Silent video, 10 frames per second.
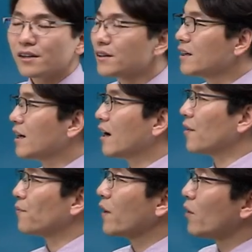
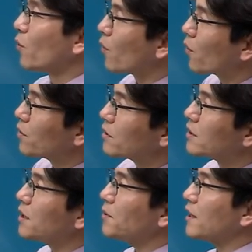그러니까 이런 거는
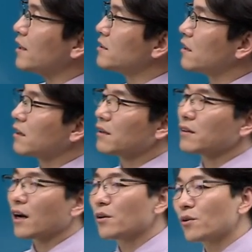느낌이 딱
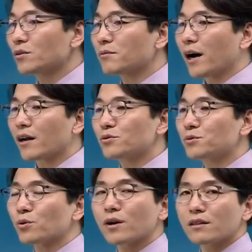있잖아요. 야 이런 건 좀
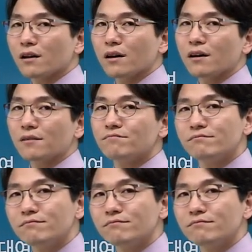알아두면 좋겠다.